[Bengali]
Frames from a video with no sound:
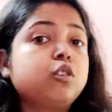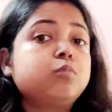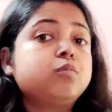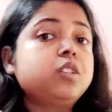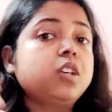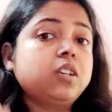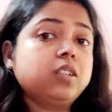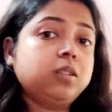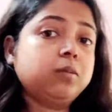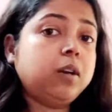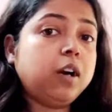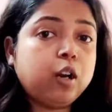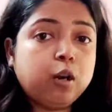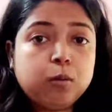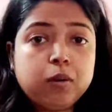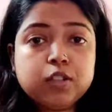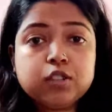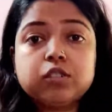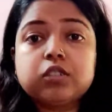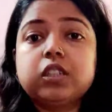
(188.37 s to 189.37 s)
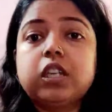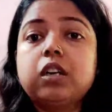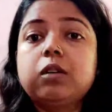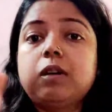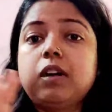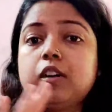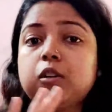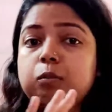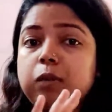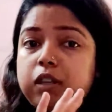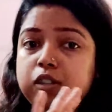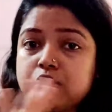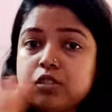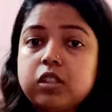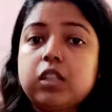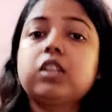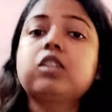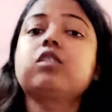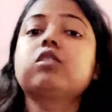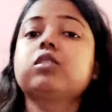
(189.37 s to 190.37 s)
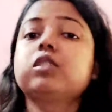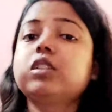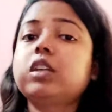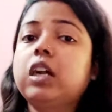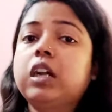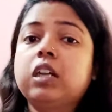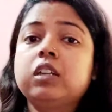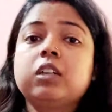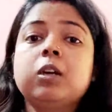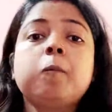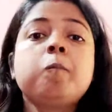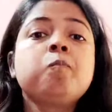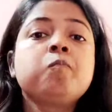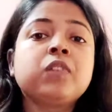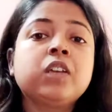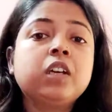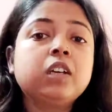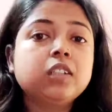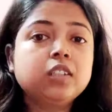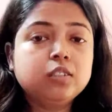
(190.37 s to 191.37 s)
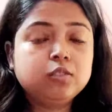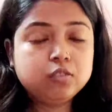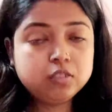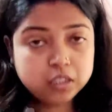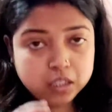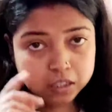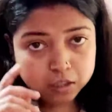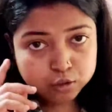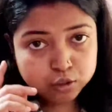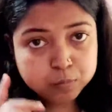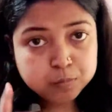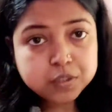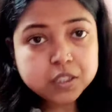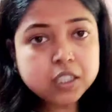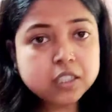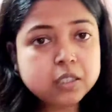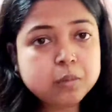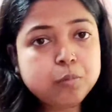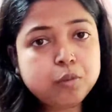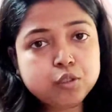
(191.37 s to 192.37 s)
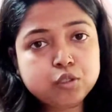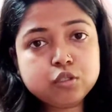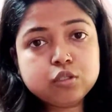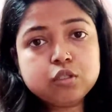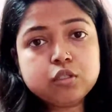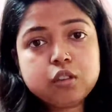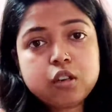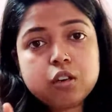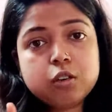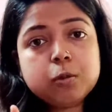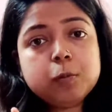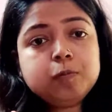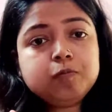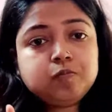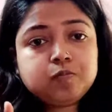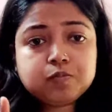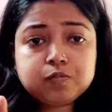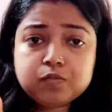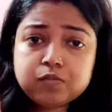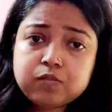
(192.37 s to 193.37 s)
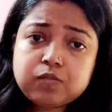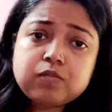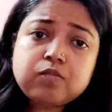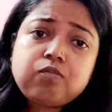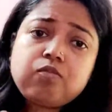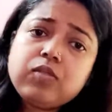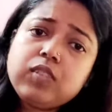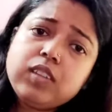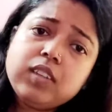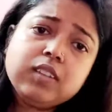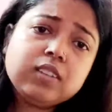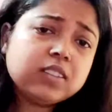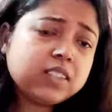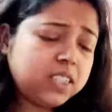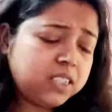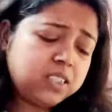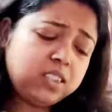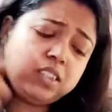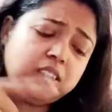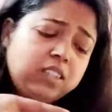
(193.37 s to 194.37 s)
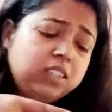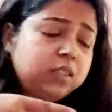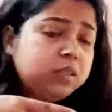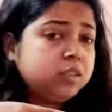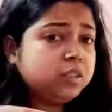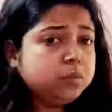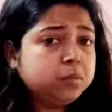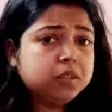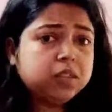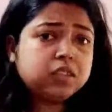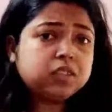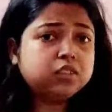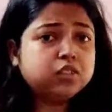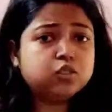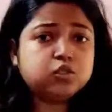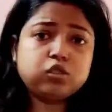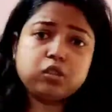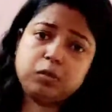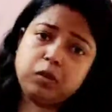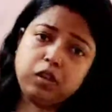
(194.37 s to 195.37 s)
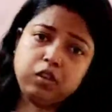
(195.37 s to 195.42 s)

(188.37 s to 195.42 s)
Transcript: সবজি খেতে ভালোবাসো যারা ভালোবাসো তাদের কতটা আলাদা যারা সবজি খেতে পছন্দ করো তাদের এই রেসিপিটা নিশ্চয়ই